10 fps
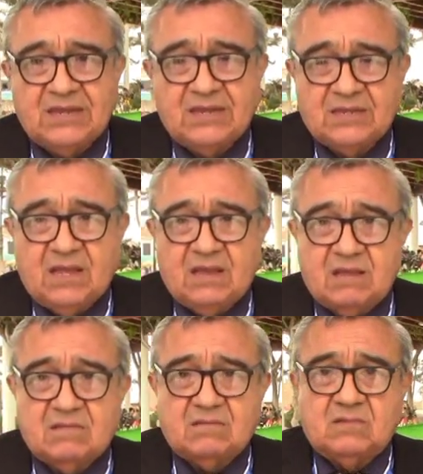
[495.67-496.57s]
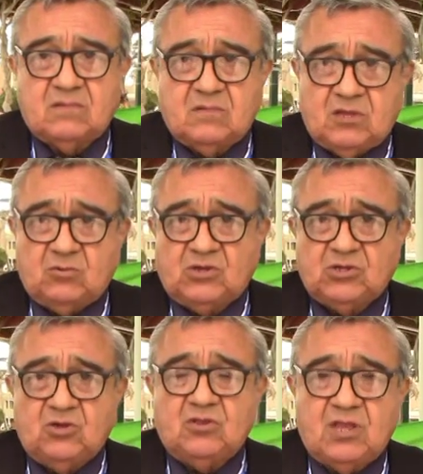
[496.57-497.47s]
en esta
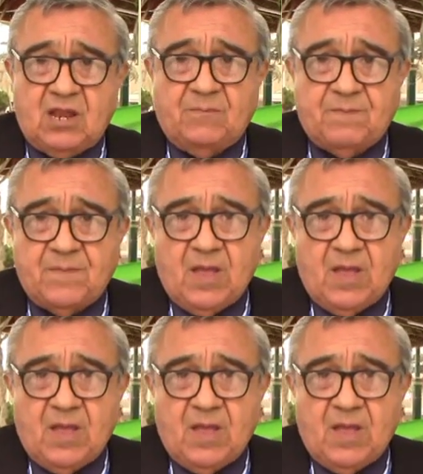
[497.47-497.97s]
situación de la,